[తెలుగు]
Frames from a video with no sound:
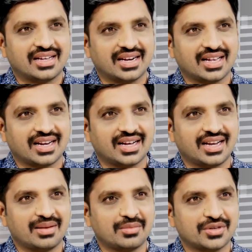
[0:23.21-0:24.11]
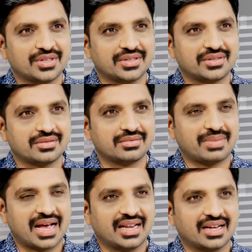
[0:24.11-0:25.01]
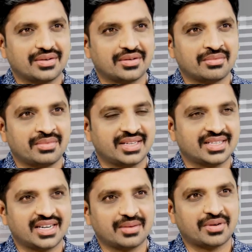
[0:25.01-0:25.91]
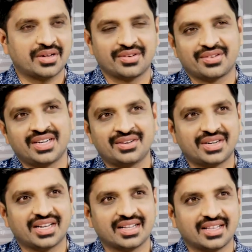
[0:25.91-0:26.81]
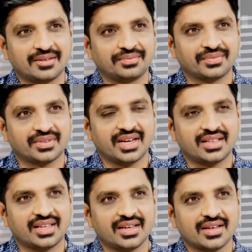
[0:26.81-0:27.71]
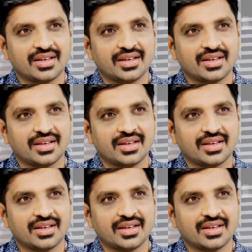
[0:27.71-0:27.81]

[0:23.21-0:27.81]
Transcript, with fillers: రకరకాల ఎమోషన్స్ ప్యానిక్ అవ్వడం ఎగ్జిట్ అయిపోవడం ఇవన్నీ ఉంటాయి కదా అయితే